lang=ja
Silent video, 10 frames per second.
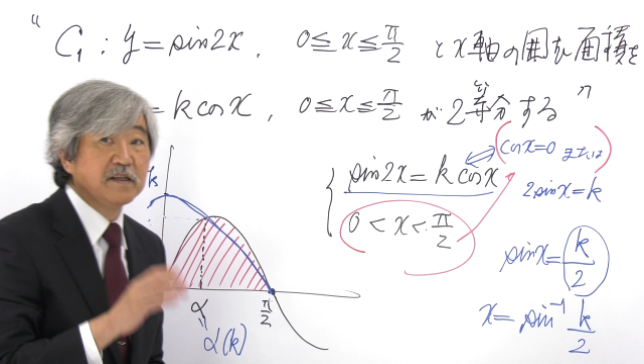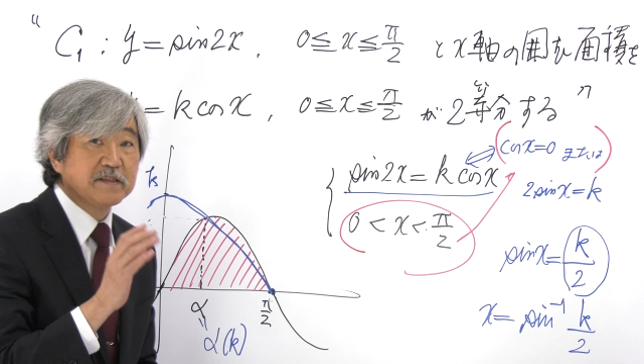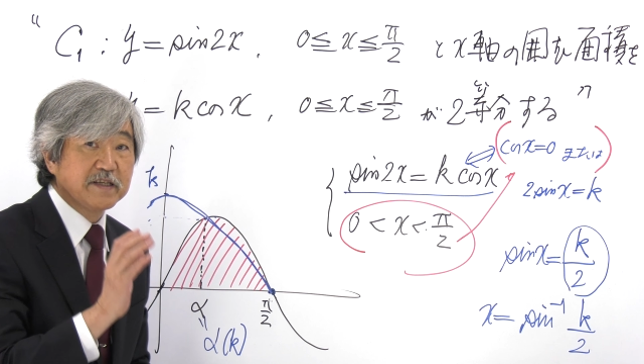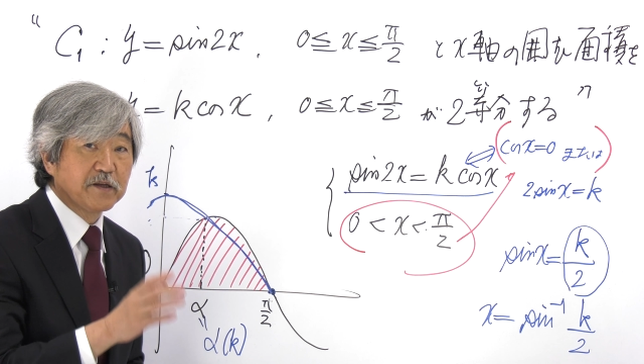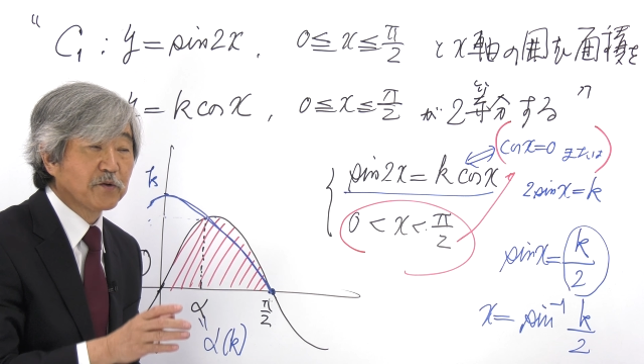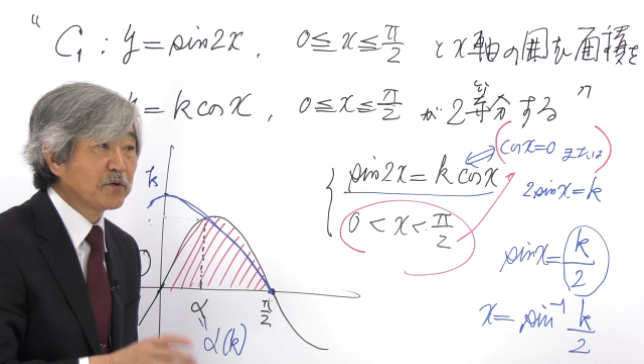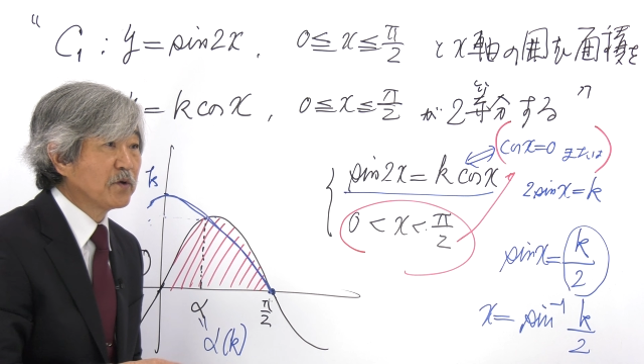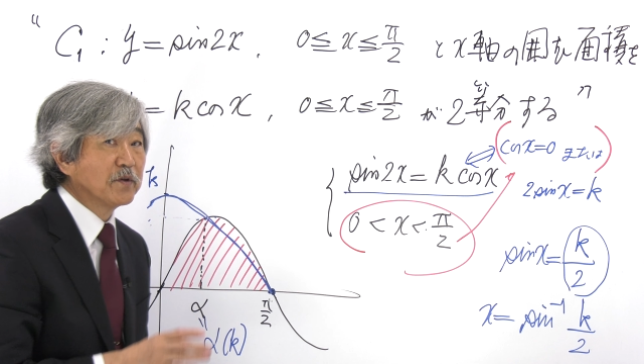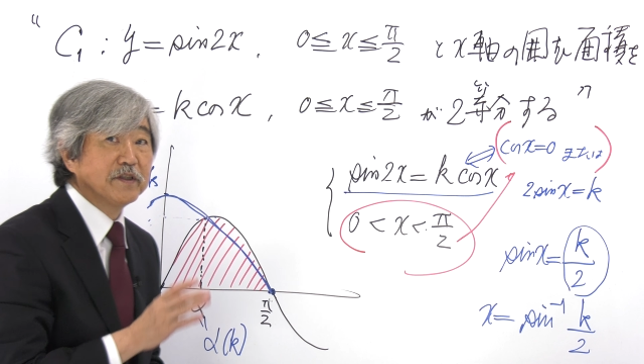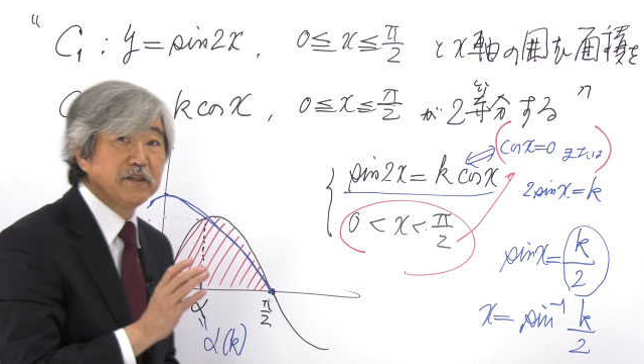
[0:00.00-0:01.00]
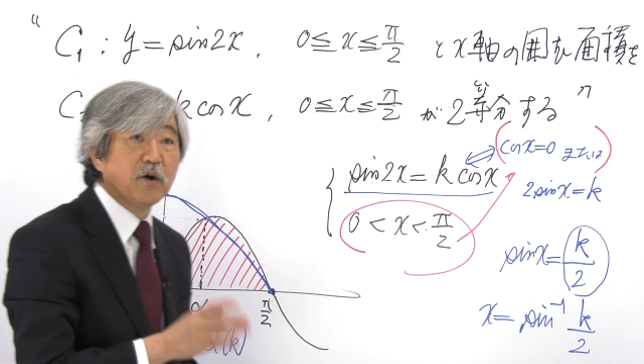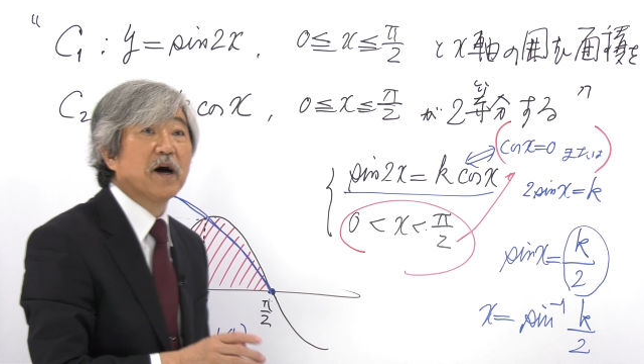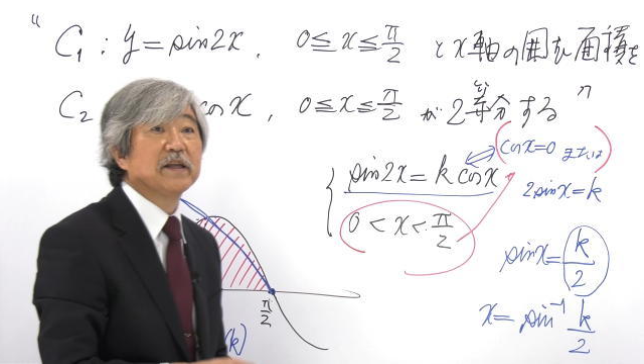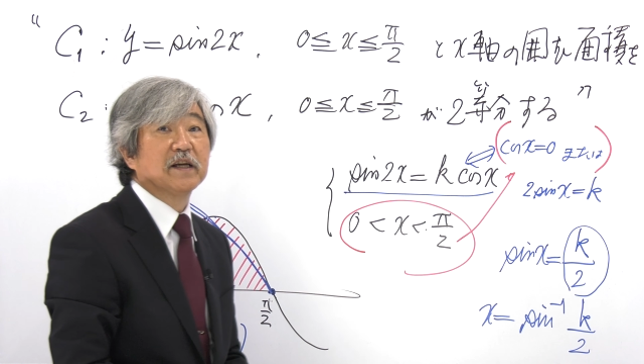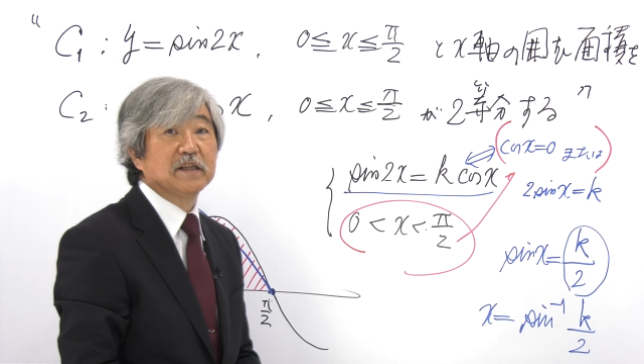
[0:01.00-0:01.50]
0と2の
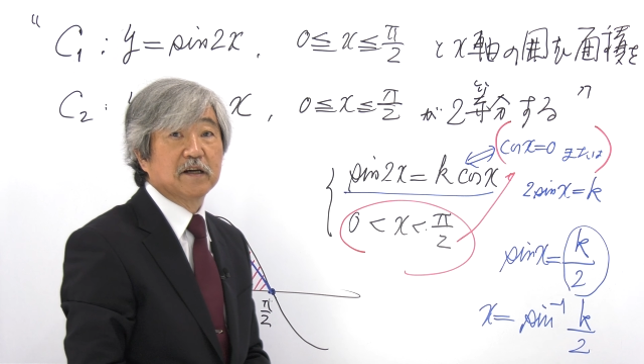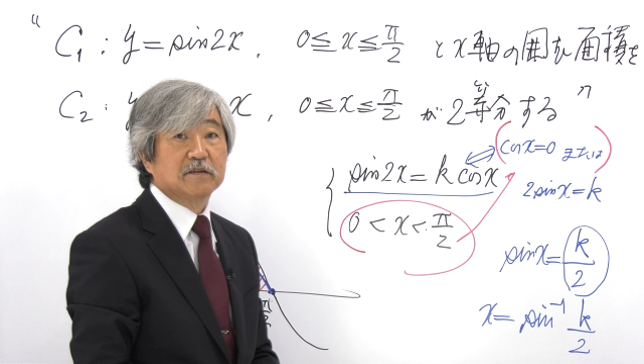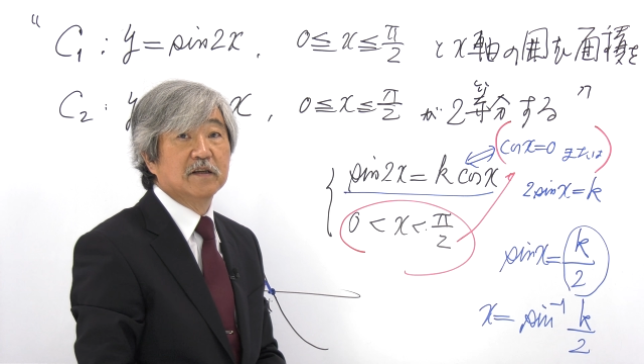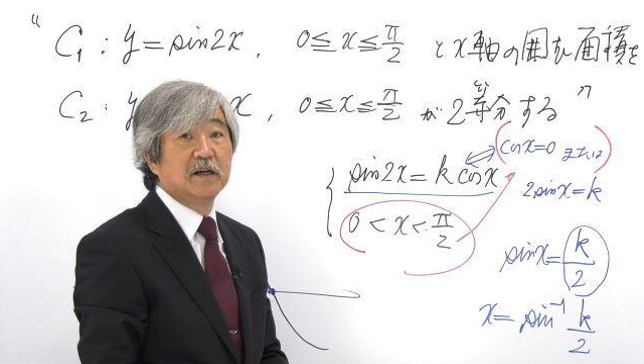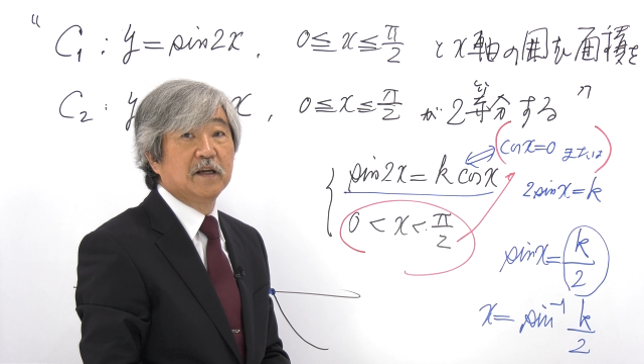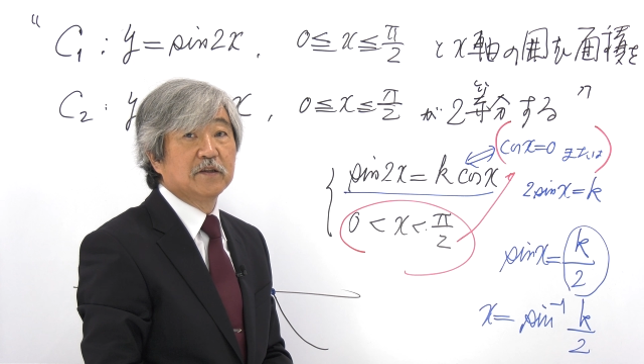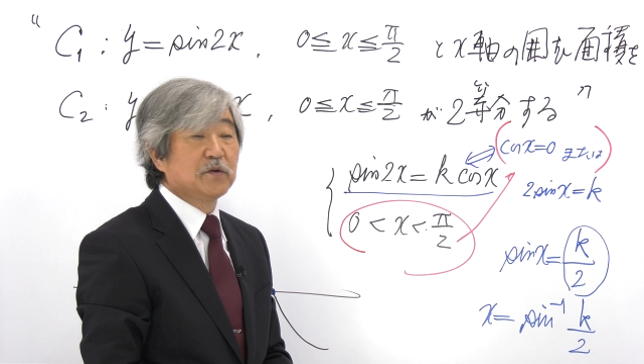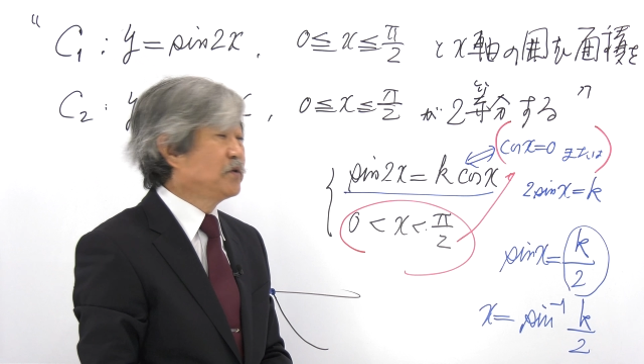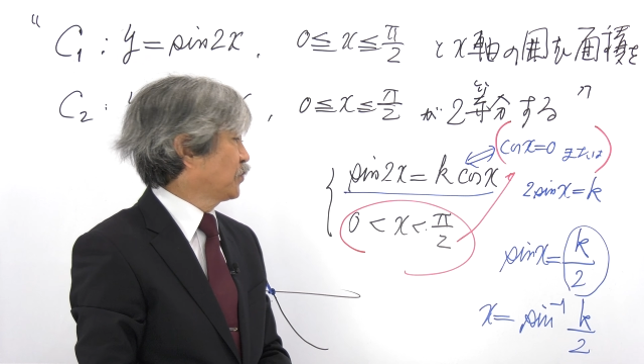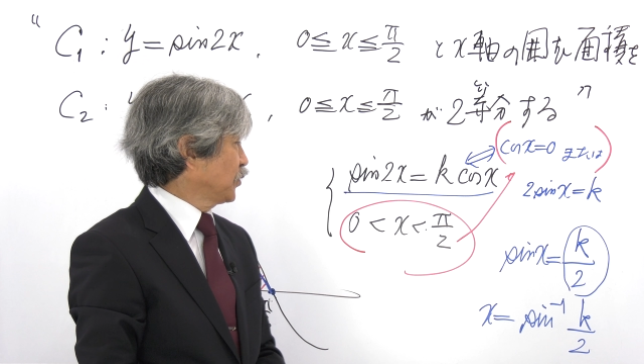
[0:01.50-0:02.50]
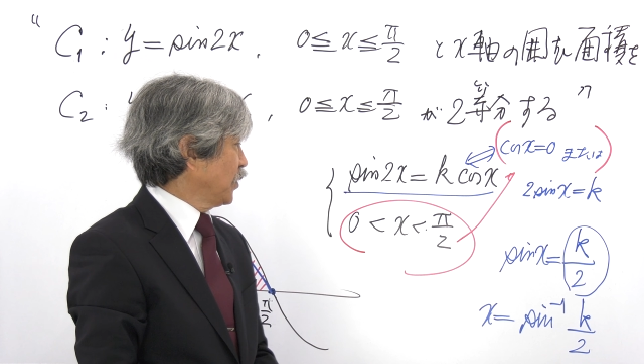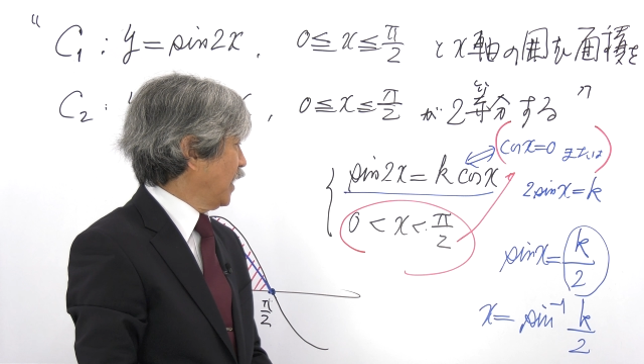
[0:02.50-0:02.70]
間にあるということ